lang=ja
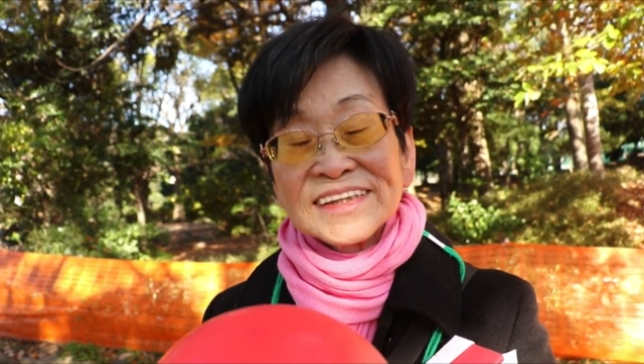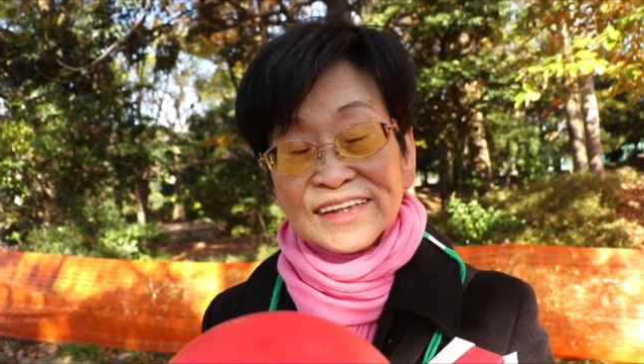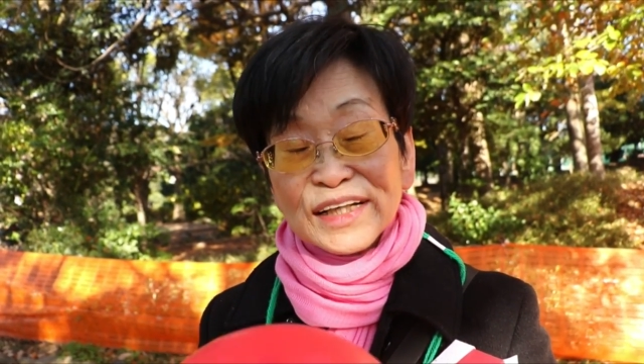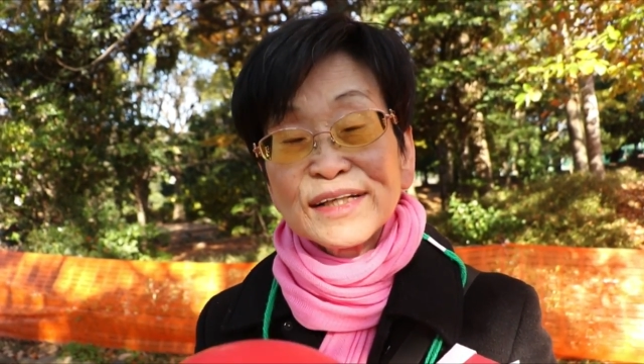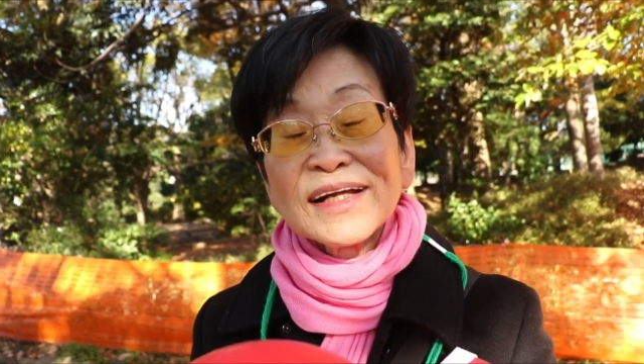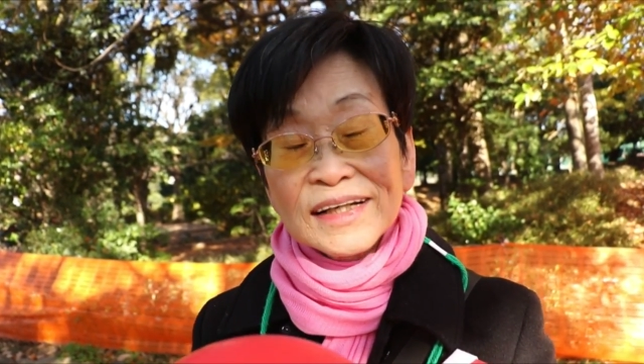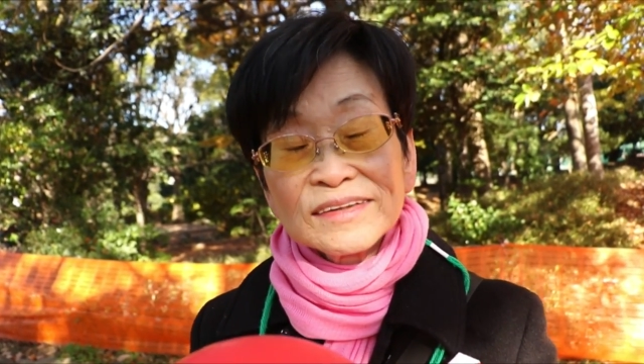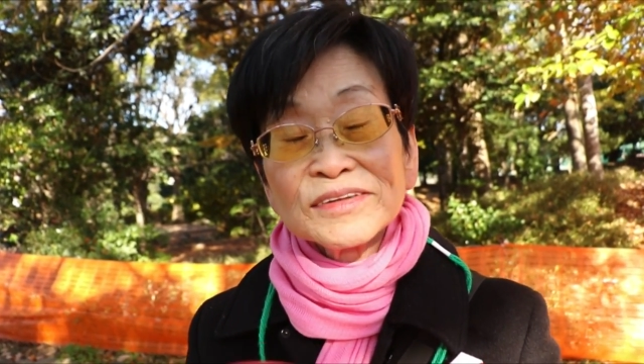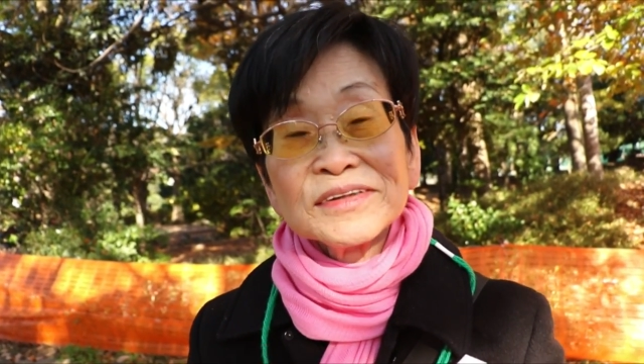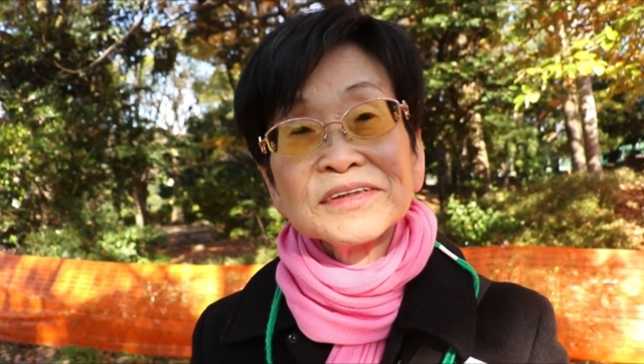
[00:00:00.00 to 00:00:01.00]
成できない
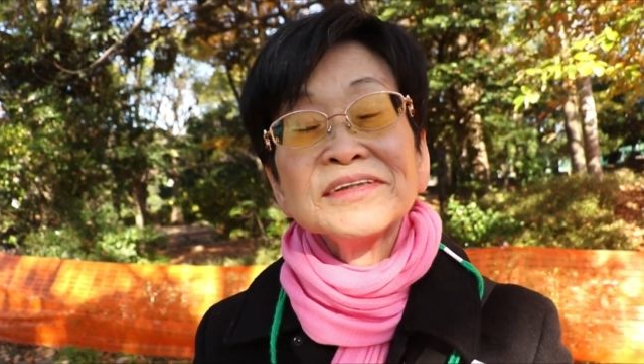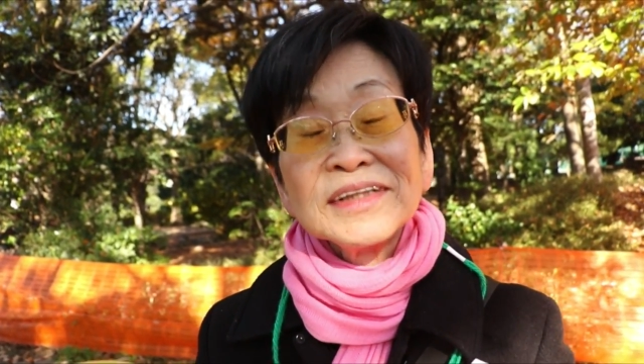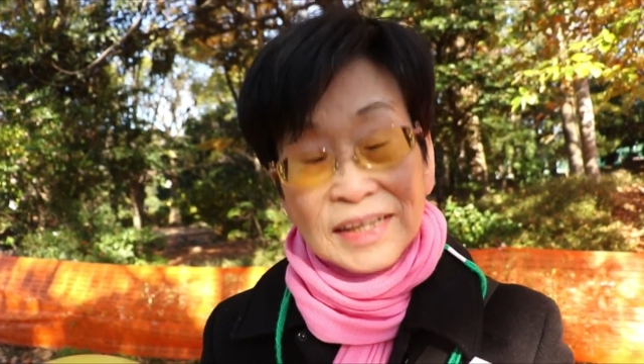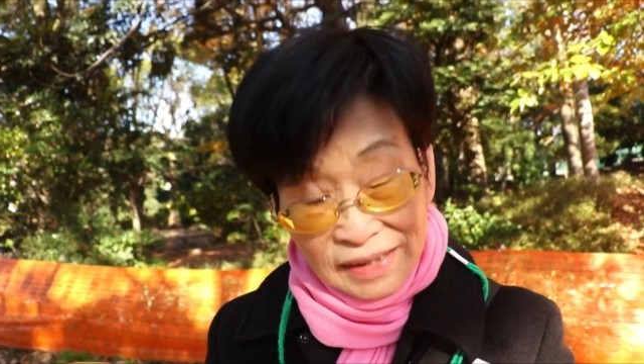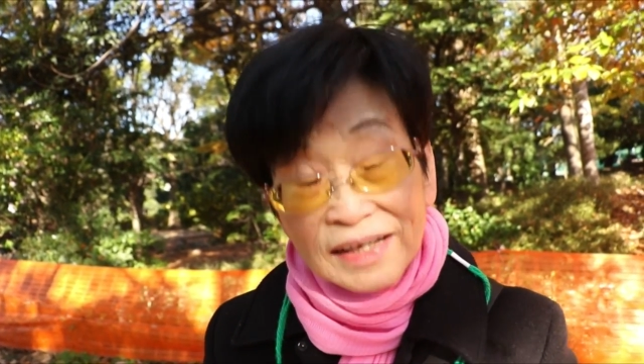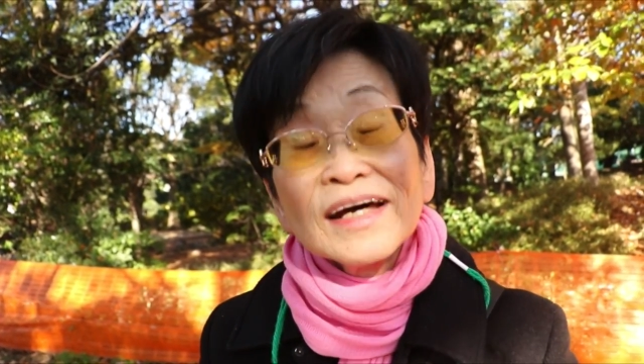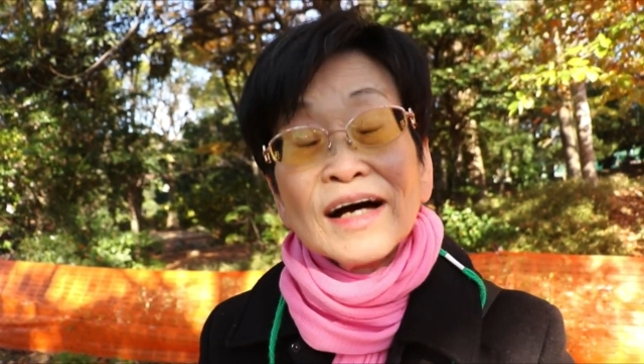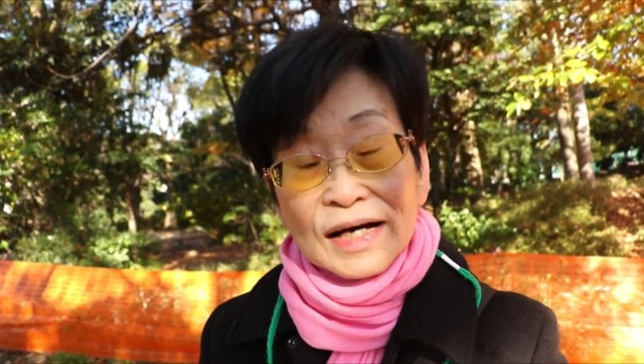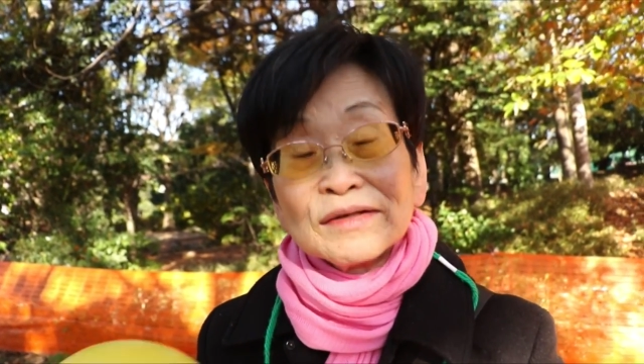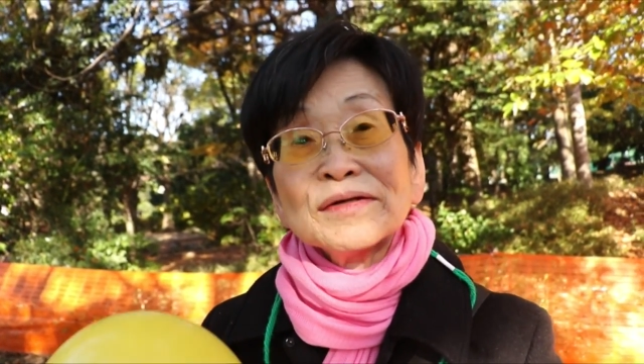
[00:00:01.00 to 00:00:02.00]
というふうに
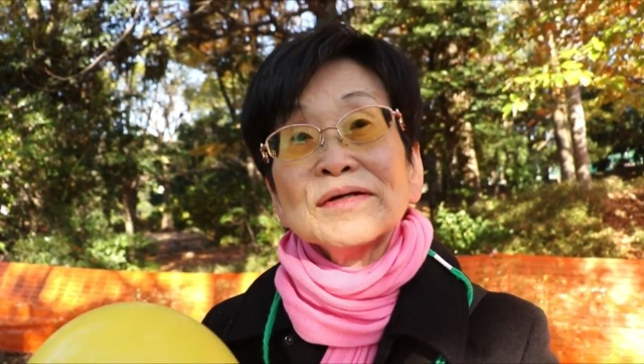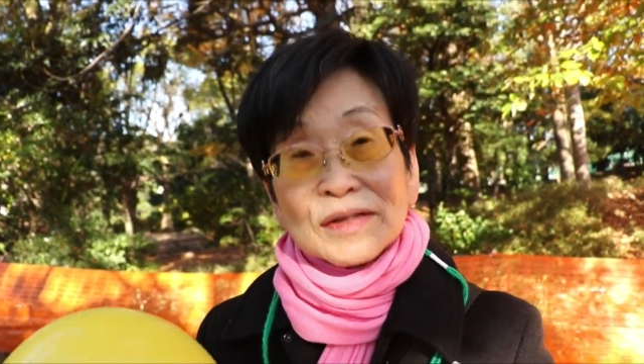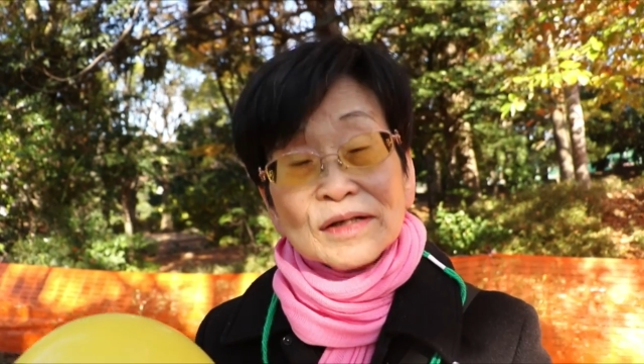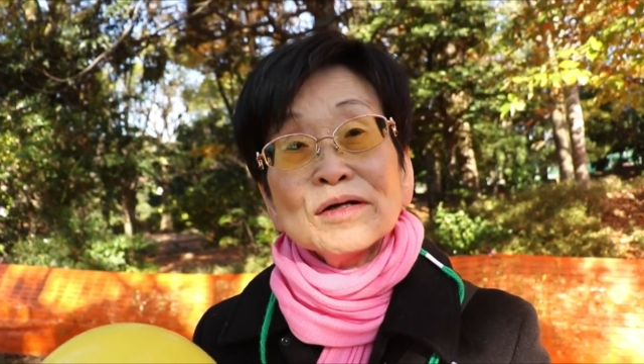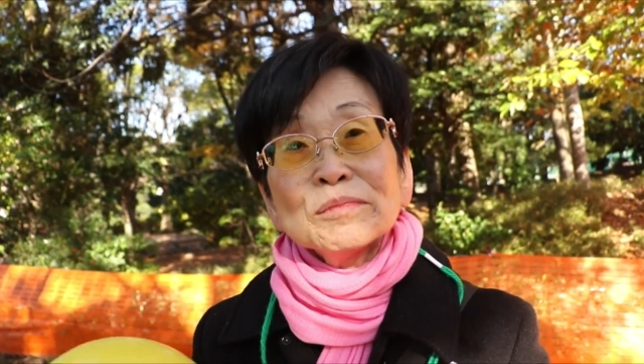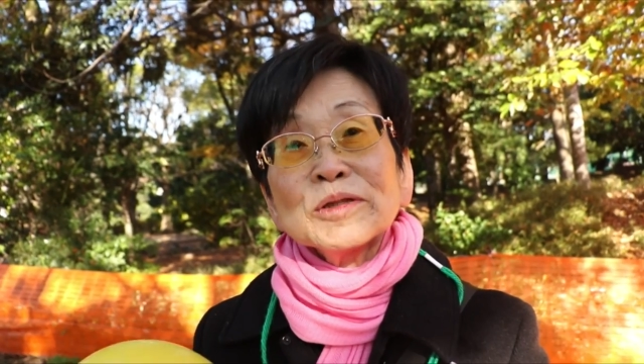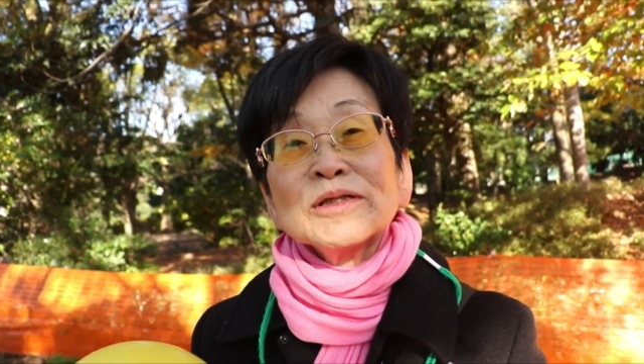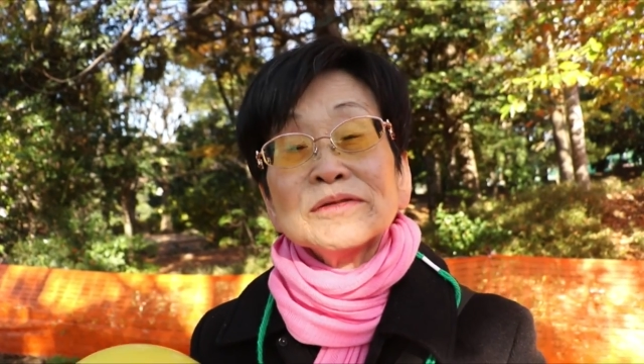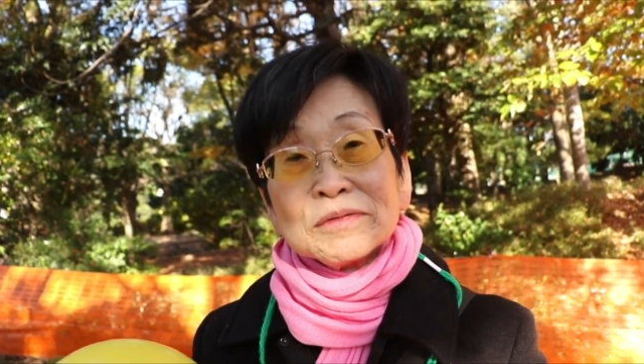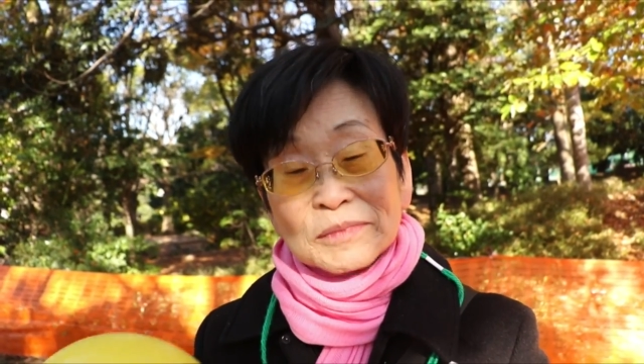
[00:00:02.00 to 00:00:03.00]
あの思っ
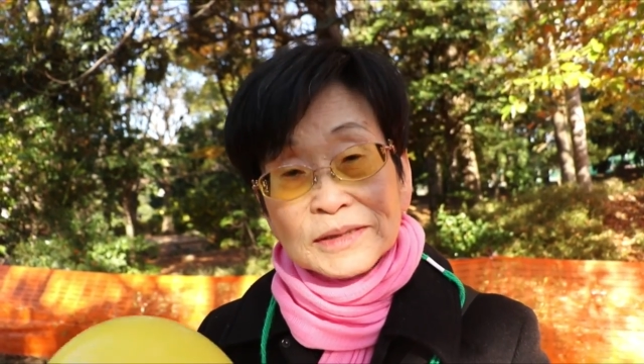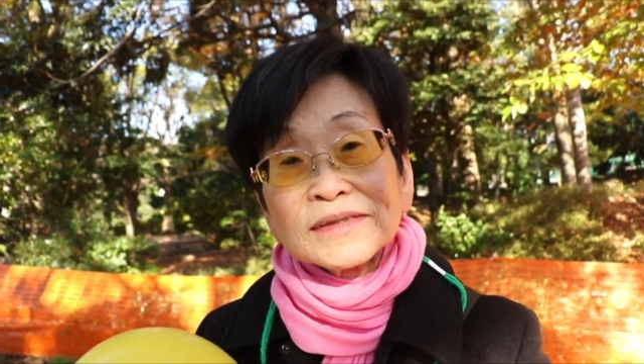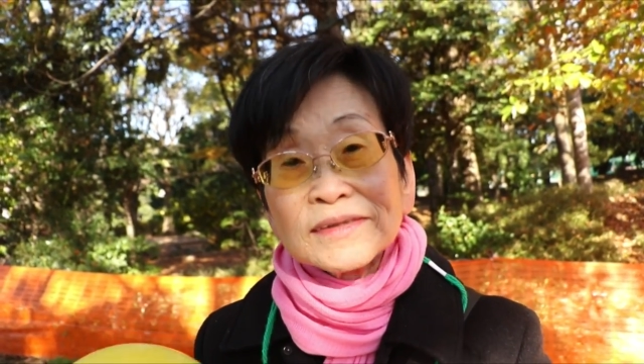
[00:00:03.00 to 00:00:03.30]
ております。